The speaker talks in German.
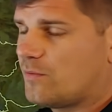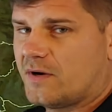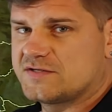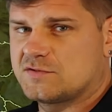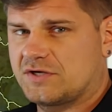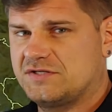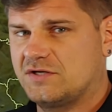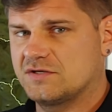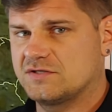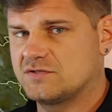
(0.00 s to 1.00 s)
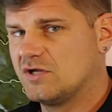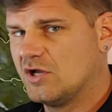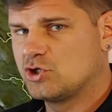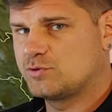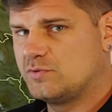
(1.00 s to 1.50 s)
nochmal so richtige
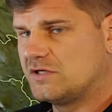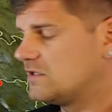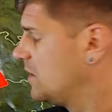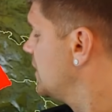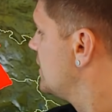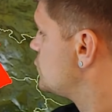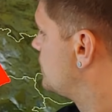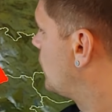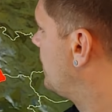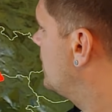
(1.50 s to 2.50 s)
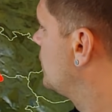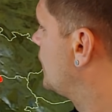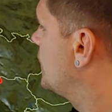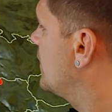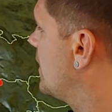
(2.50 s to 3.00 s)
schwüle
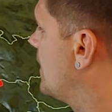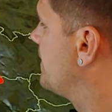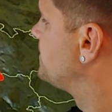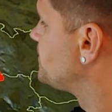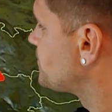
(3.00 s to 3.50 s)
Subtropikluft äh,